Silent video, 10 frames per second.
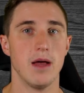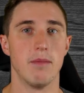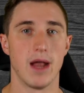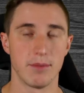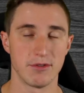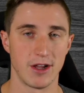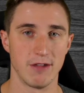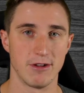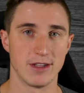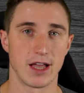Bleibt auf alle
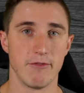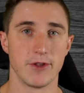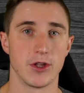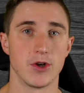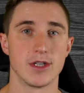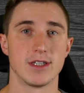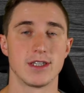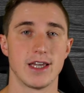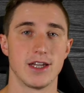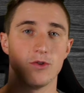Fälle dran, wenn ihr neu seid,
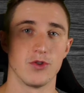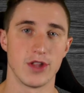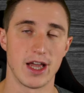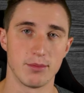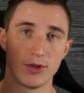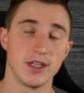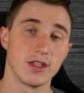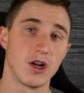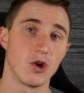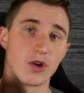gerne unten abonnieren,
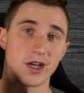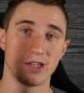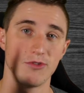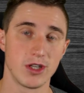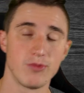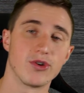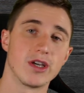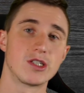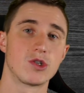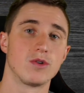Glocke aktivieren, nicht
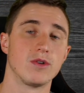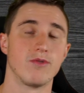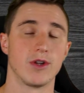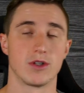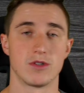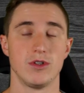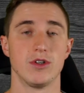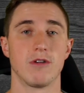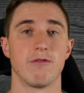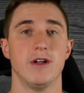vergessen, wenn euch das Video
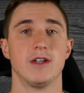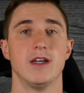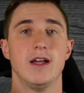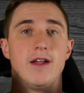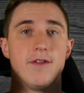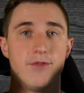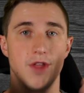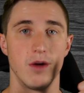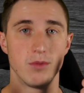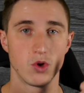gefällt.
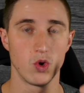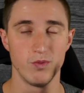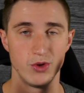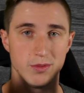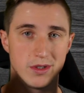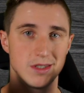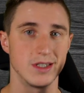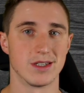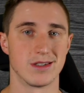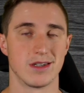Daumen nach oben würde mich
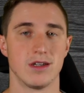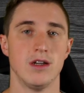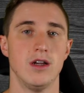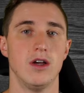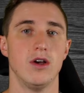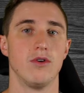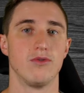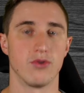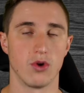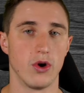sehr, sehr
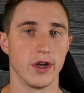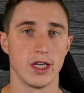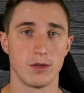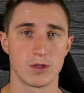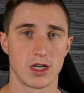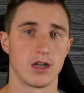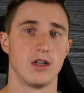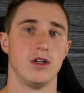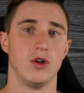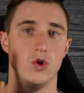freuen. Ich würde sagen,
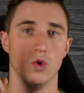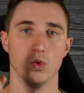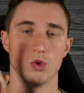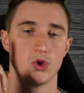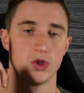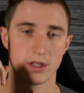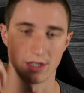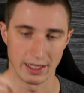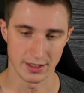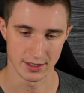los
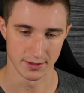geht's.